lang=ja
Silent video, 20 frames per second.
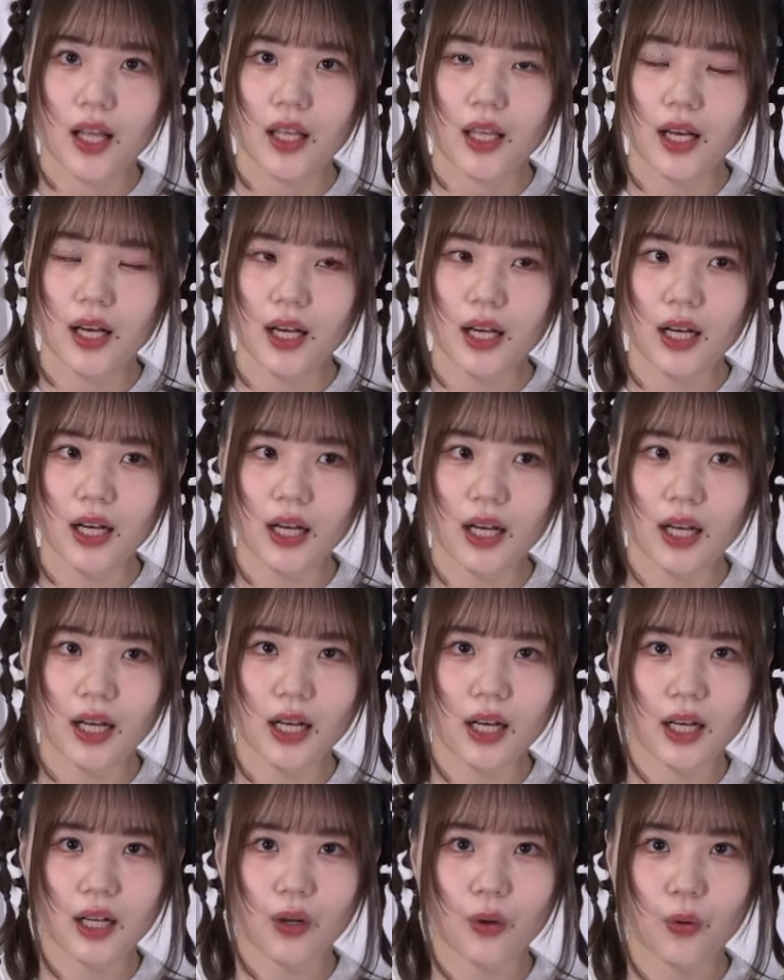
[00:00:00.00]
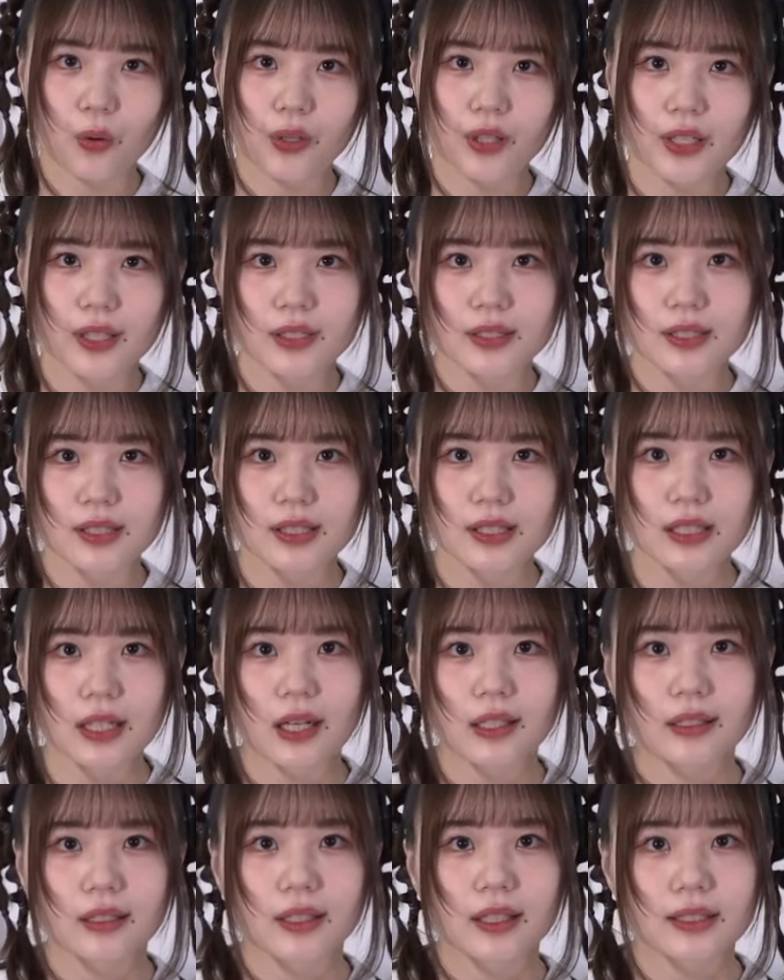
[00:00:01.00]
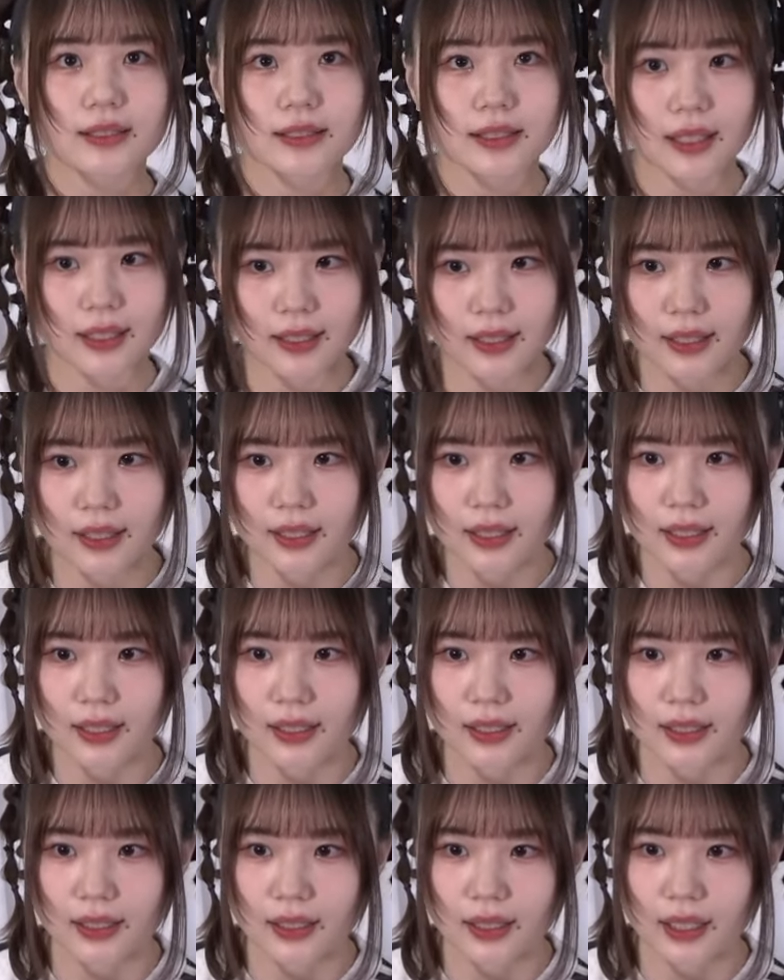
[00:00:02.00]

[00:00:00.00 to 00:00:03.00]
いやー濃いいちじかんでしたね。